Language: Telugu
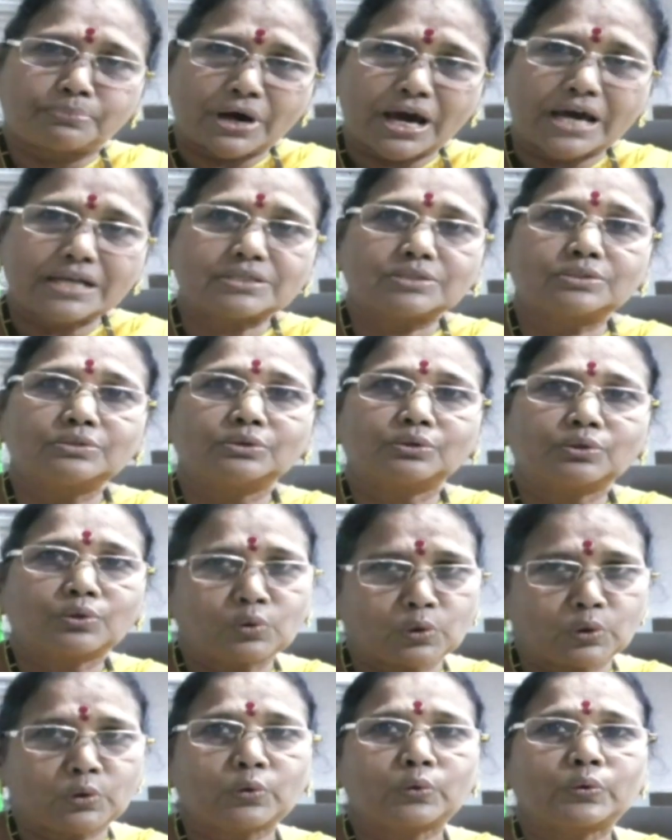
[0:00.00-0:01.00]
పార్స్
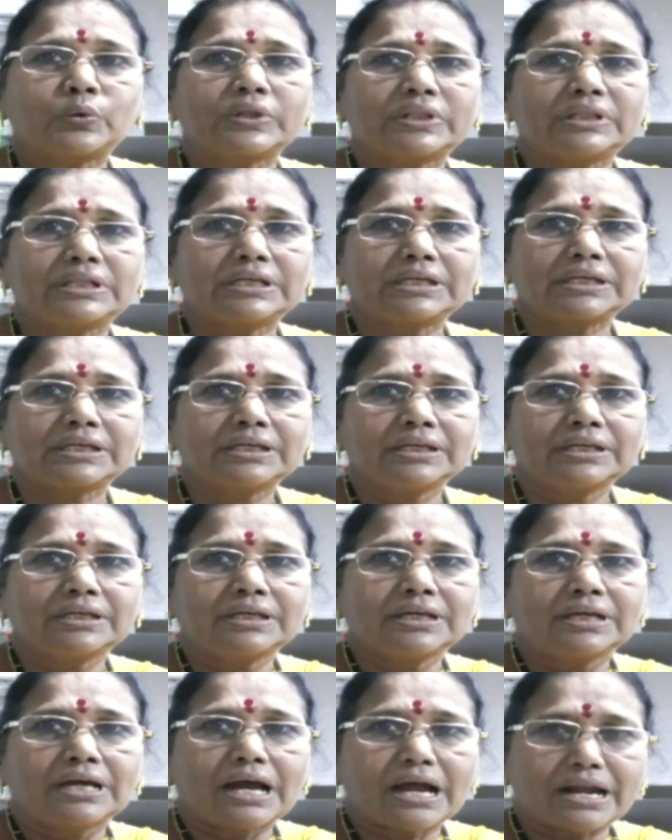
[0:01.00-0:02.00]
కోరుకుంటుంది
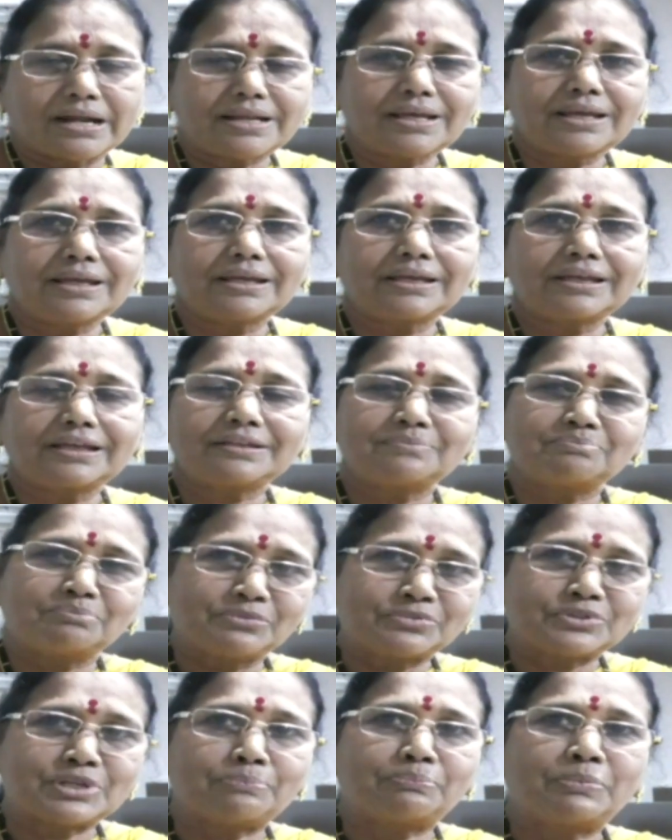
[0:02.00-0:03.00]
అంటే
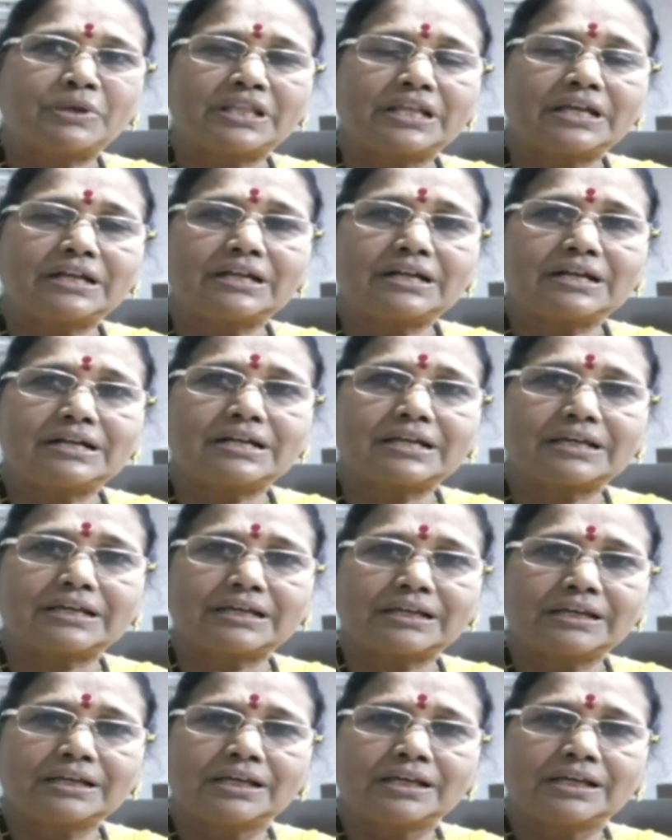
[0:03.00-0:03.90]
చెప్పేది ఏంటంటే